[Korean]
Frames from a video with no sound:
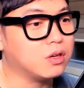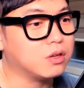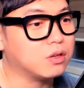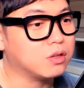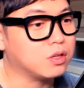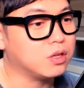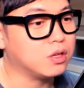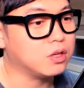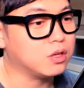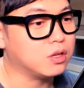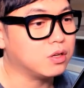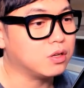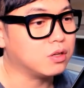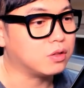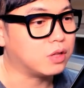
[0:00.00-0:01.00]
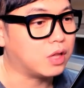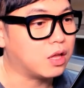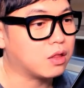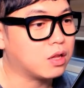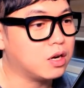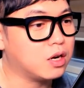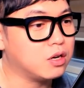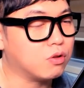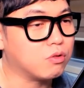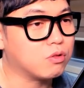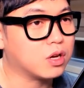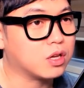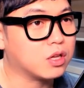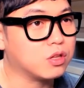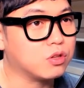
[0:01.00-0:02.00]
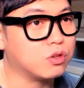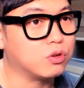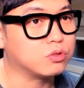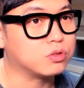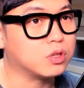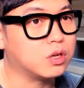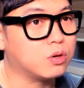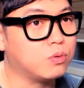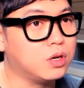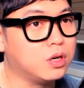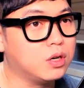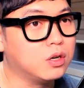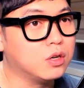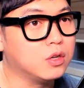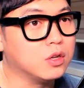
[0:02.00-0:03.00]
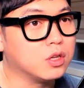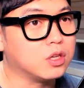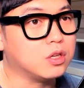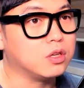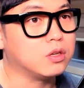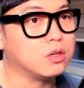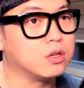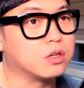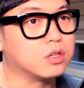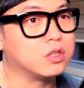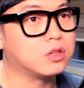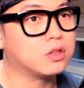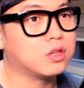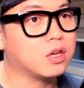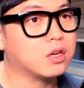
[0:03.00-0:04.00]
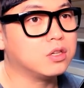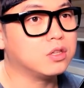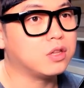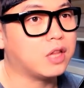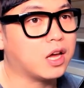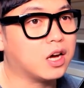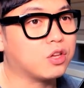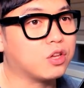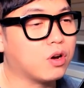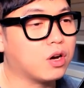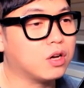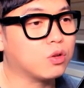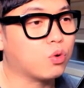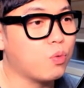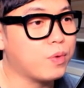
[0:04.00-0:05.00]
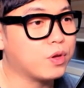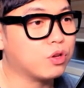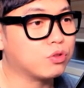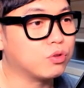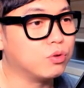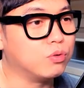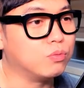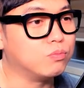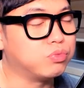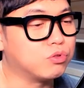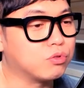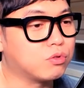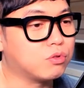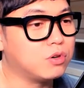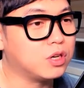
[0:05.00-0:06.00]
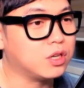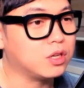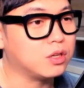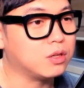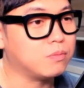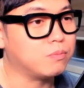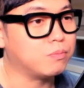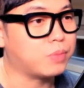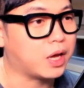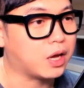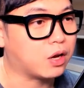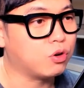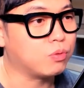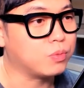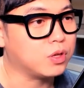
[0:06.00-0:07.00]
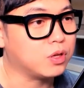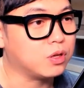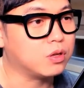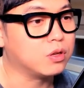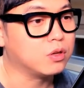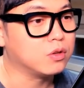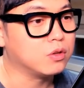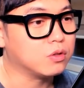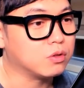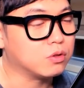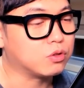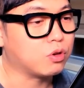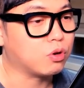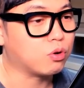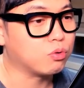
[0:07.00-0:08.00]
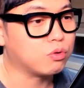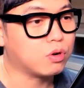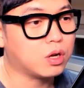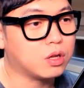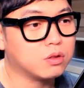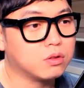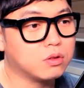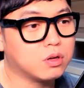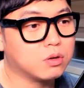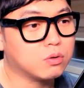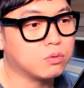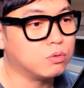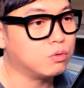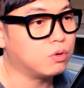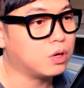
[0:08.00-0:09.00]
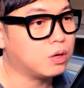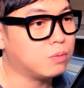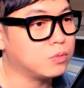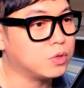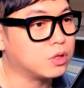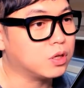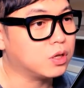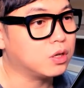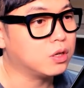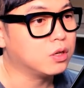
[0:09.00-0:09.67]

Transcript: 이 4살 연상인 여자와 이 그때 그 내가 기억하는 꼬맹이였던 브루클린 베컴이 결혼을 한다고 합니다.